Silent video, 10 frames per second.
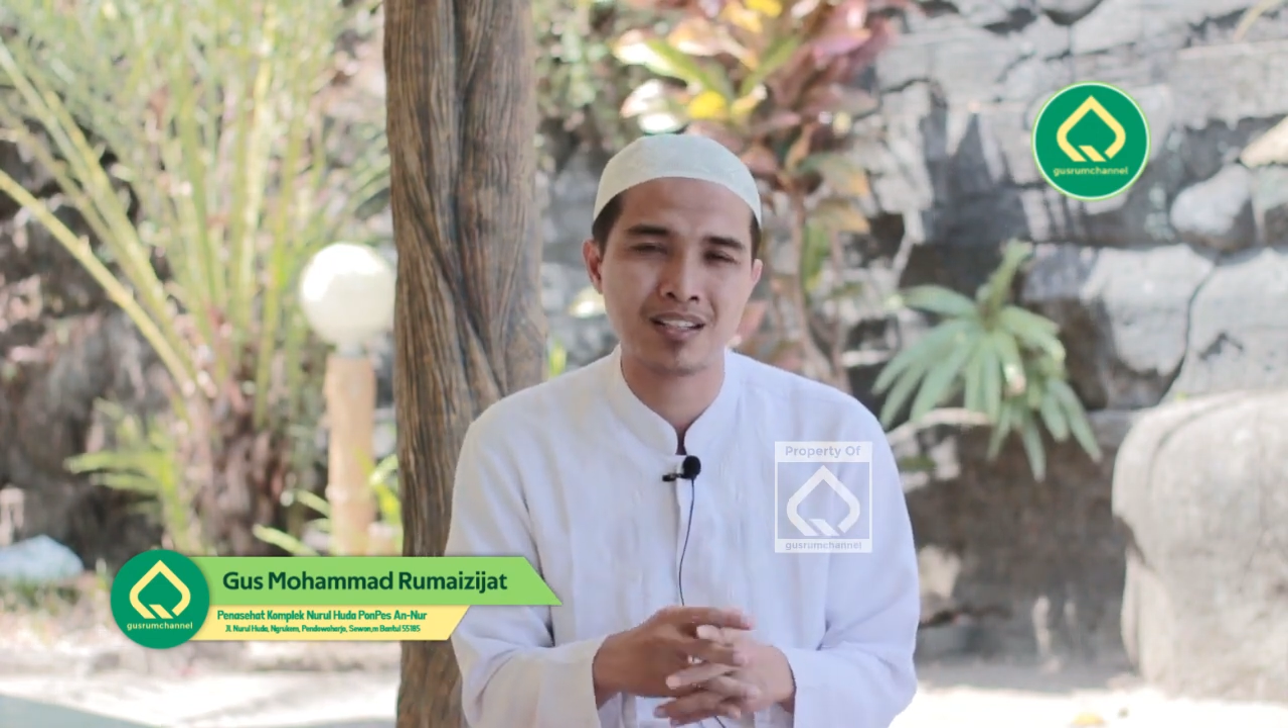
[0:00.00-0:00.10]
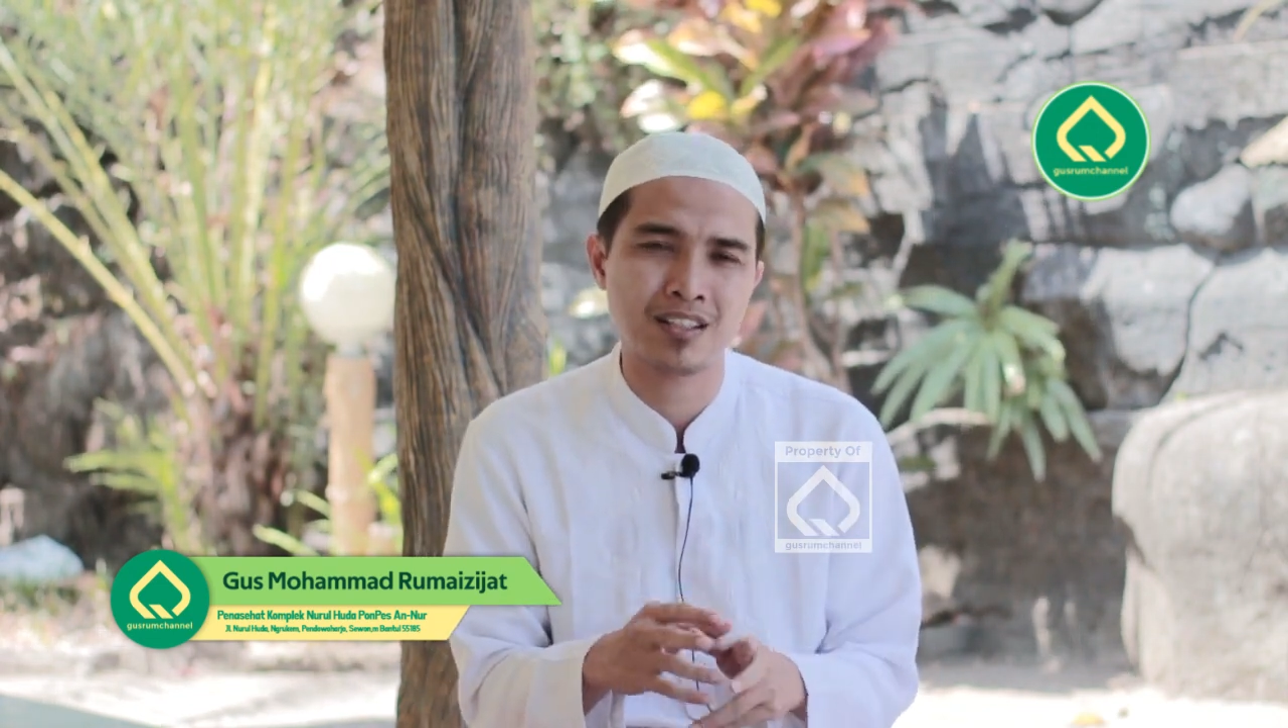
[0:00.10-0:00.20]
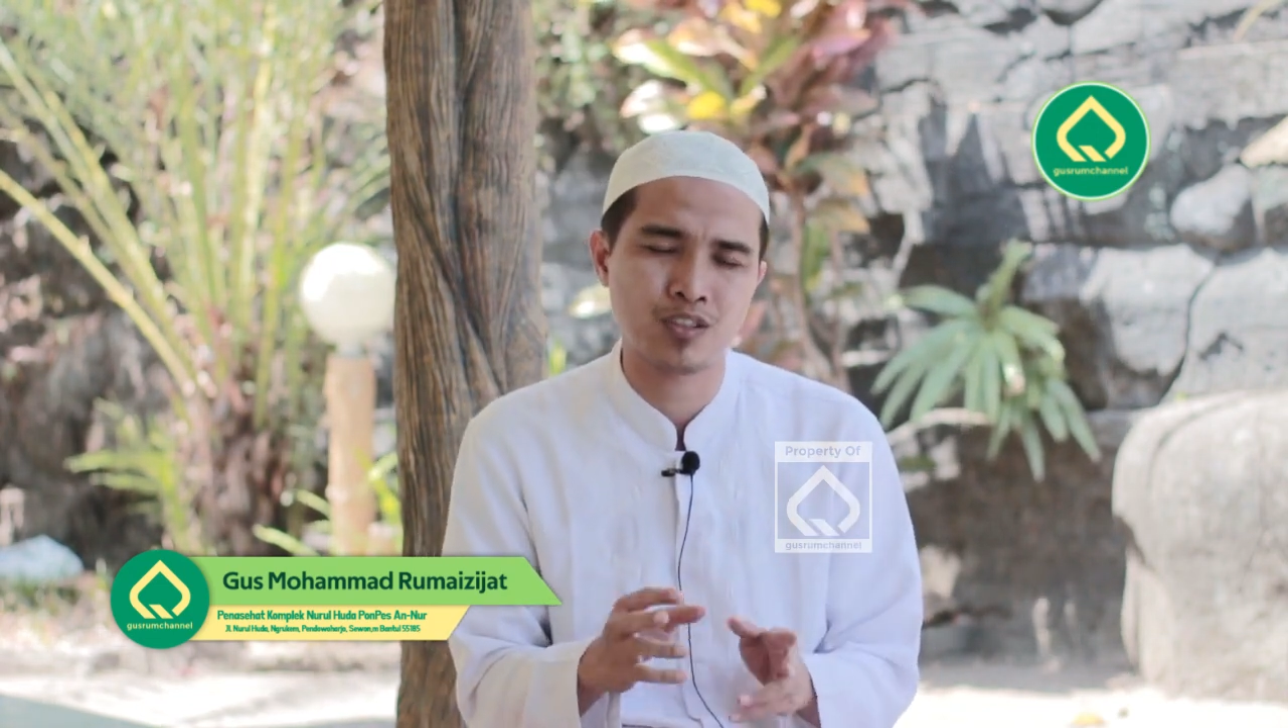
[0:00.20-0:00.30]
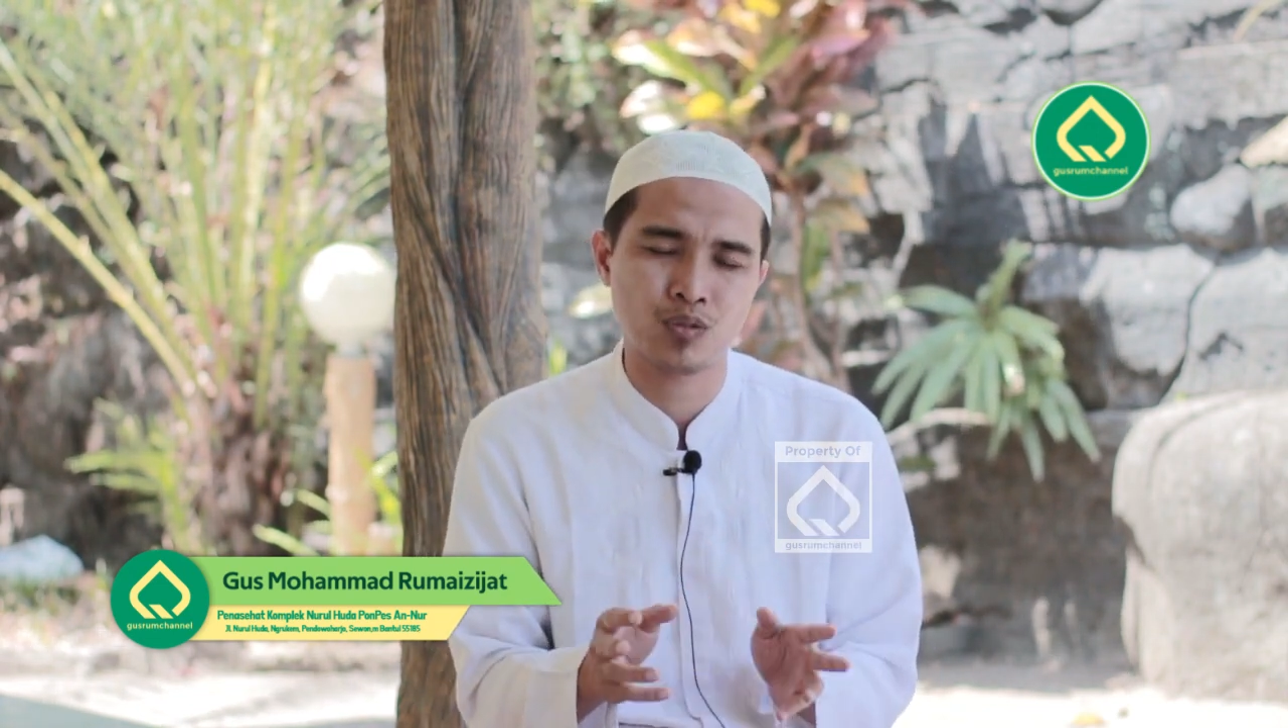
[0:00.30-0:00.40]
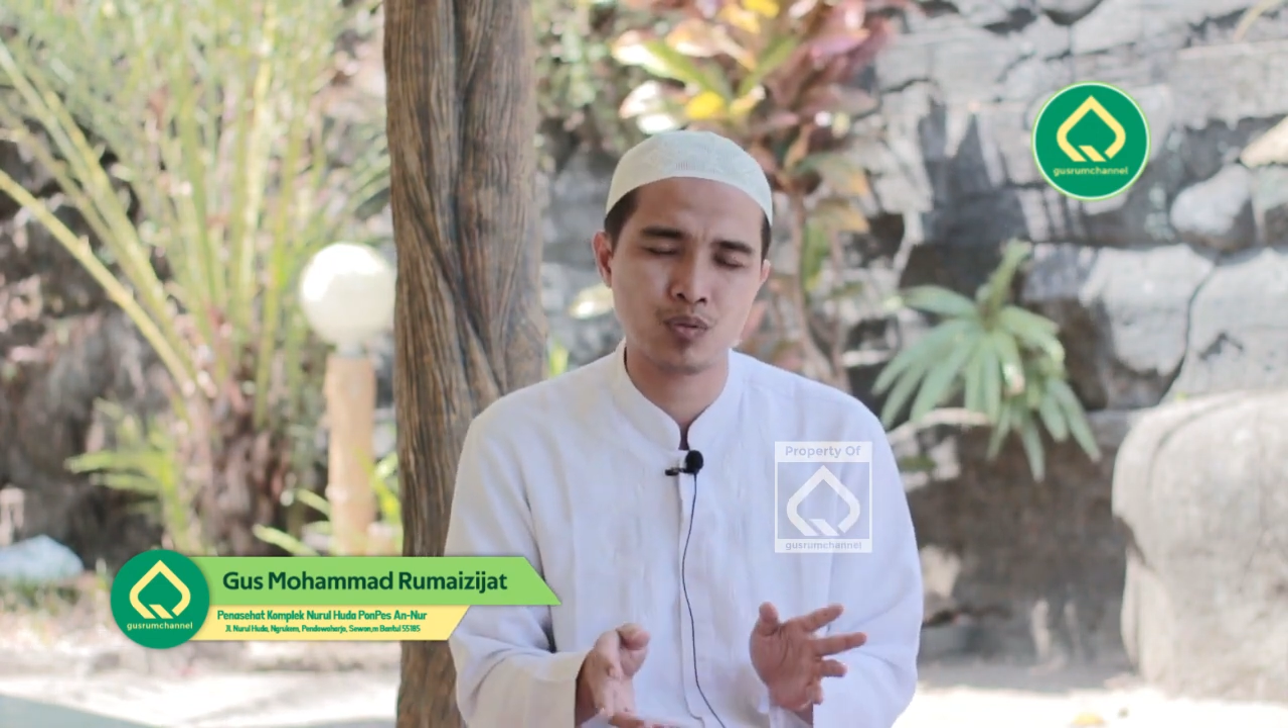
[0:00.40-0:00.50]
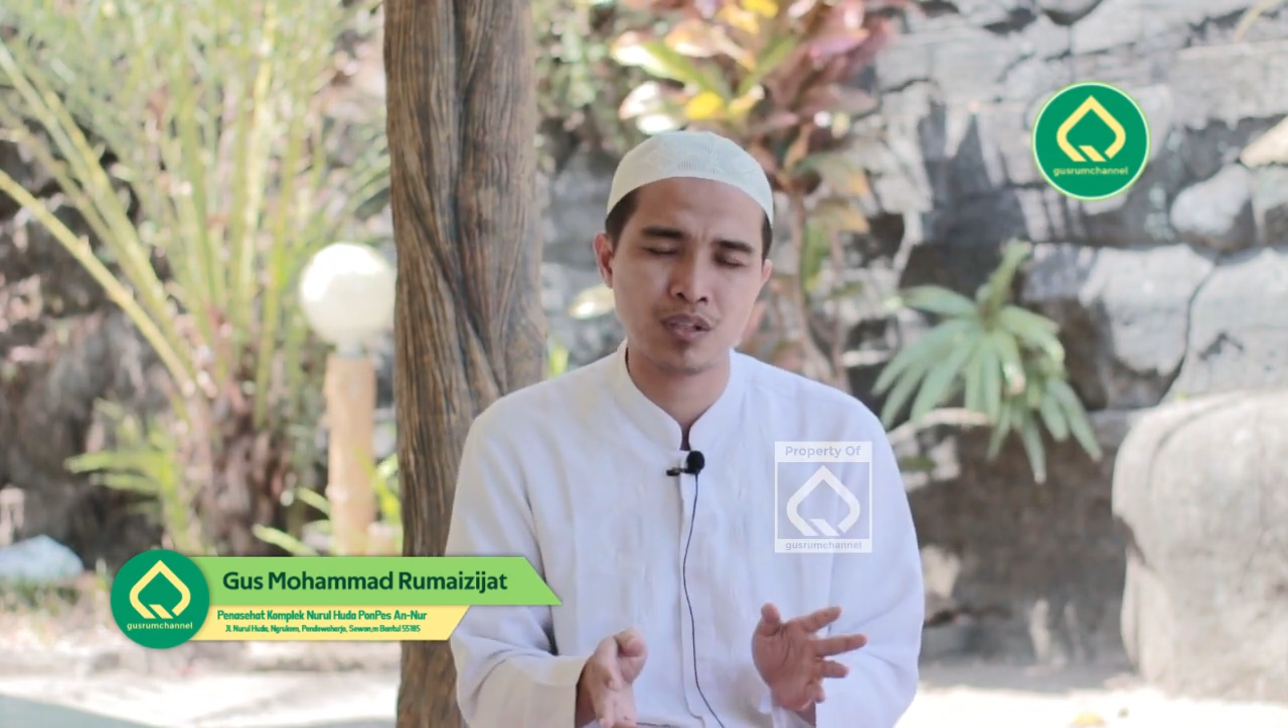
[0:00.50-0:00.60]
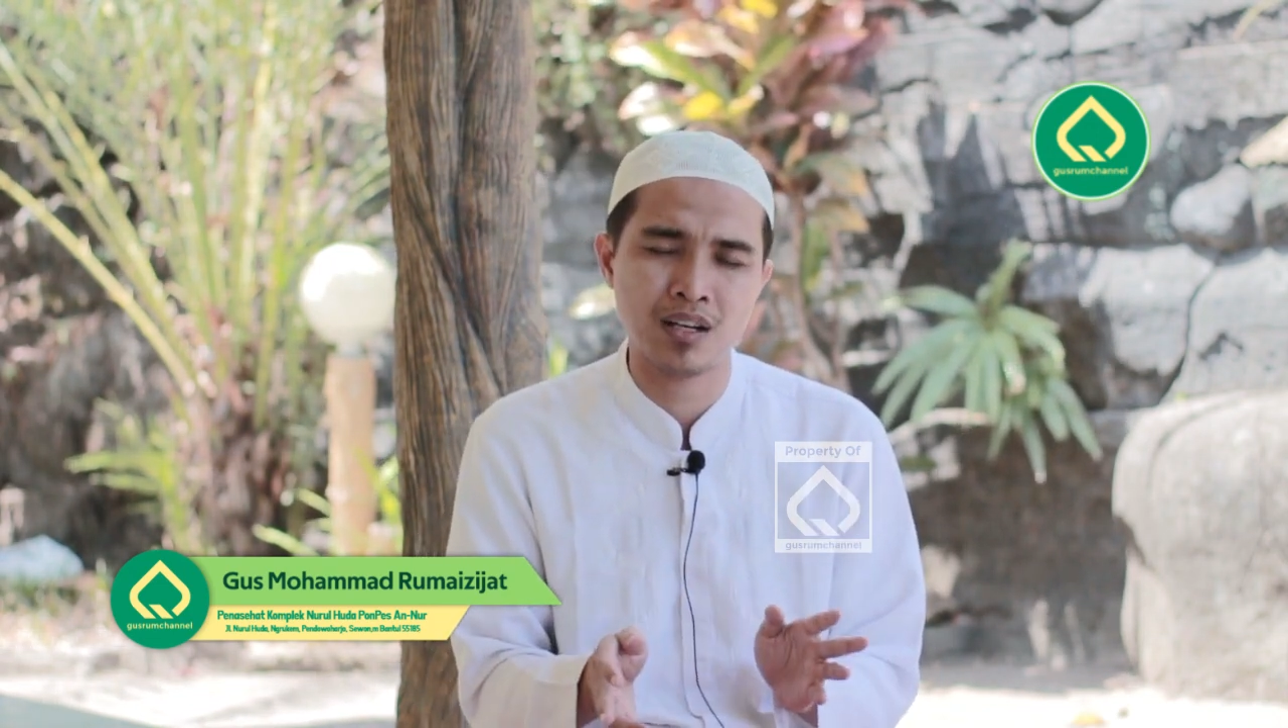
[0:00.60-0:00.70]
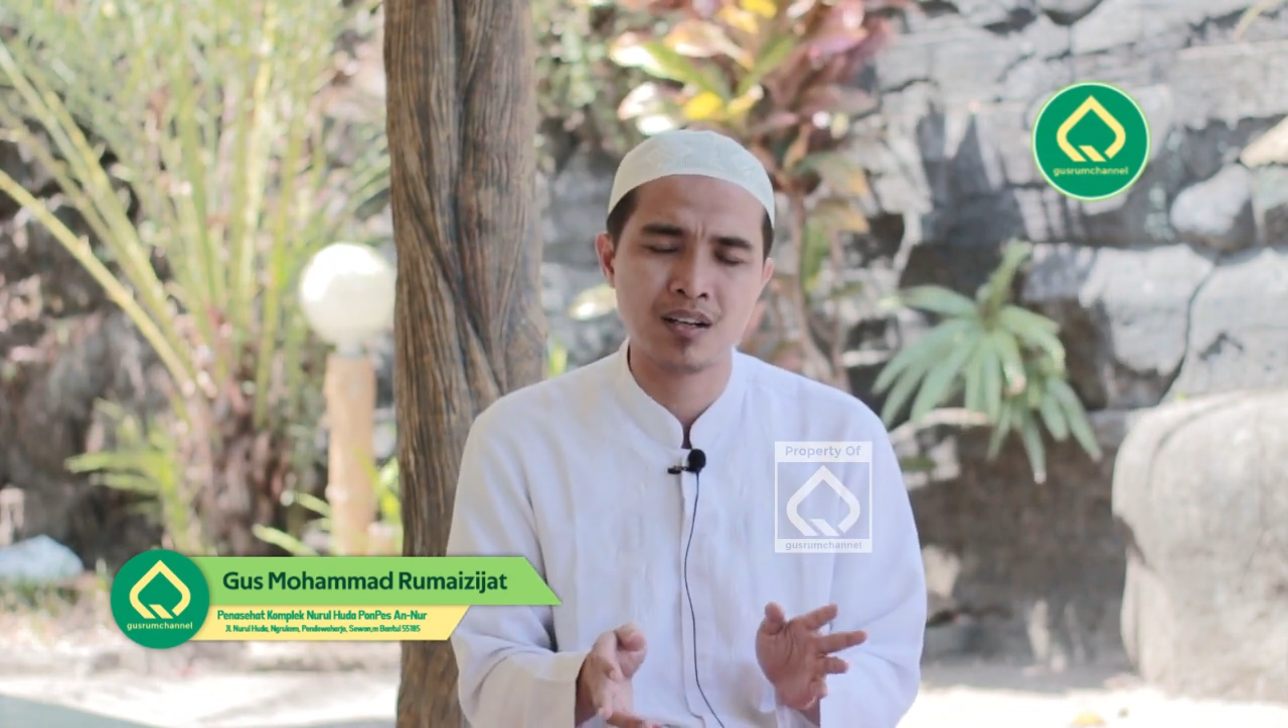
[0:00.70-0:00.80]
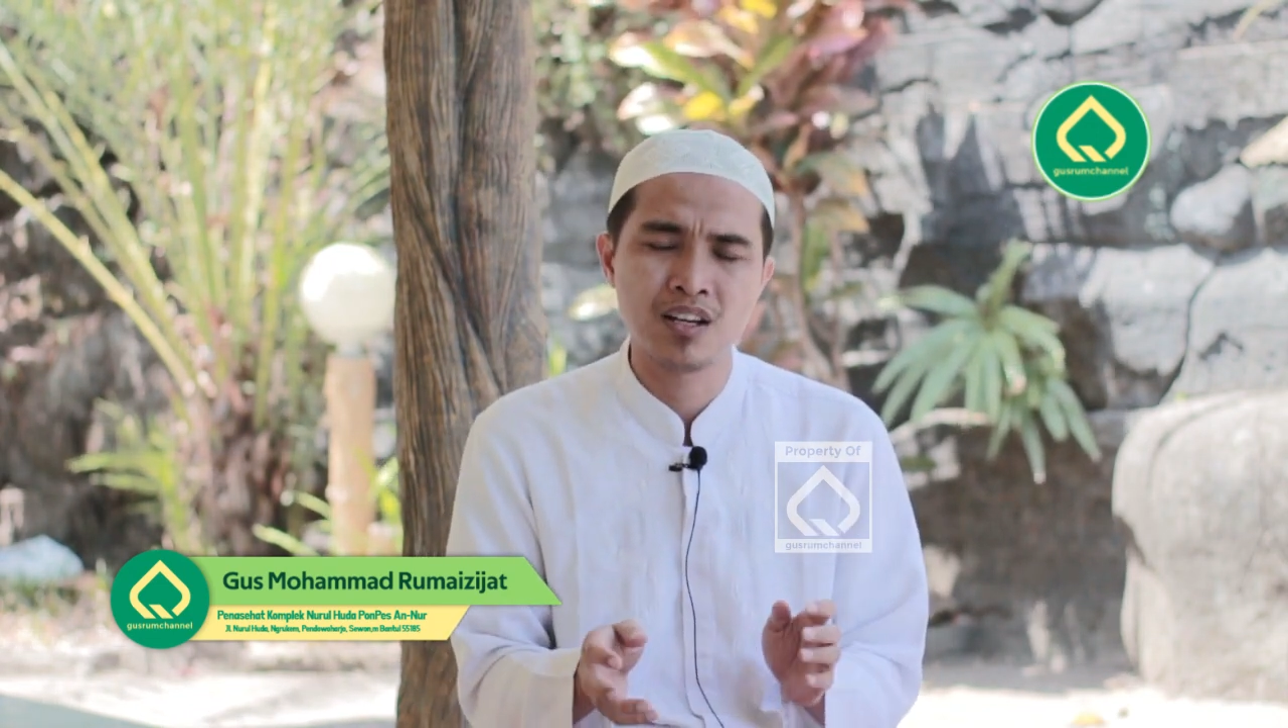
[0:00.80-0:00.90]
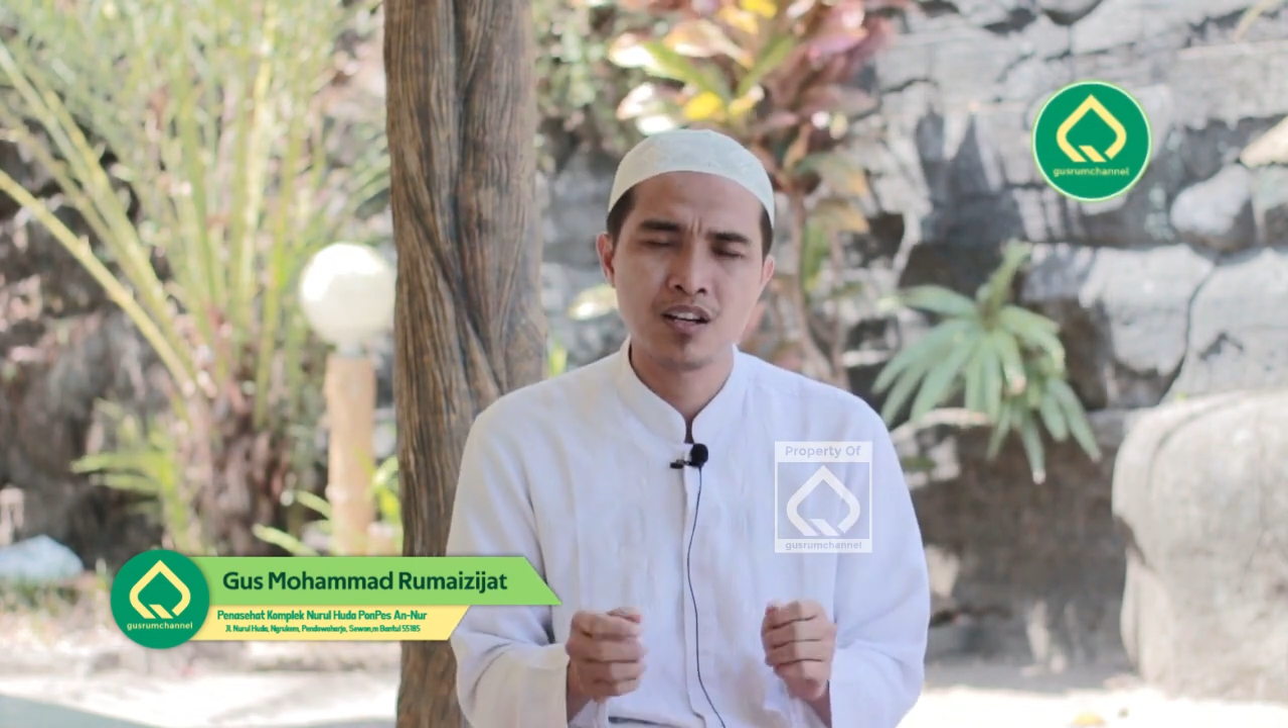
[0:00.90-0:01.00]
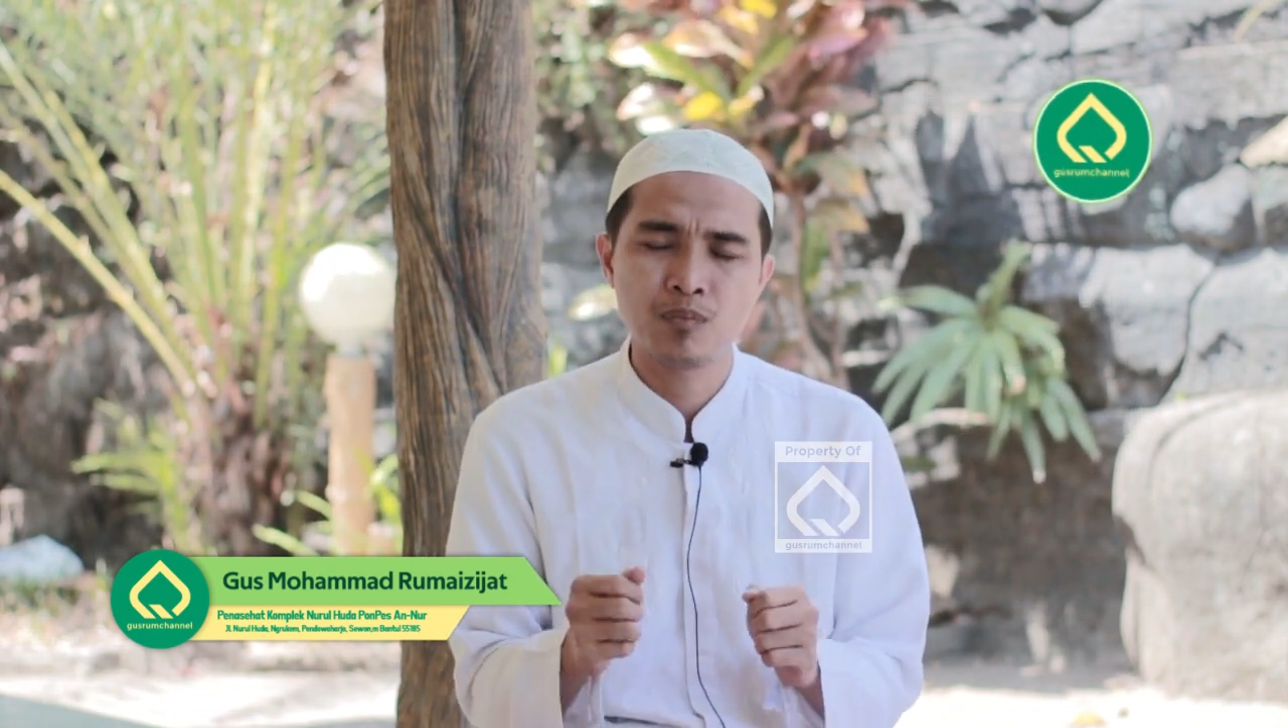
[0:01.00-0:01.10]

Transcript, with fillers: dan juga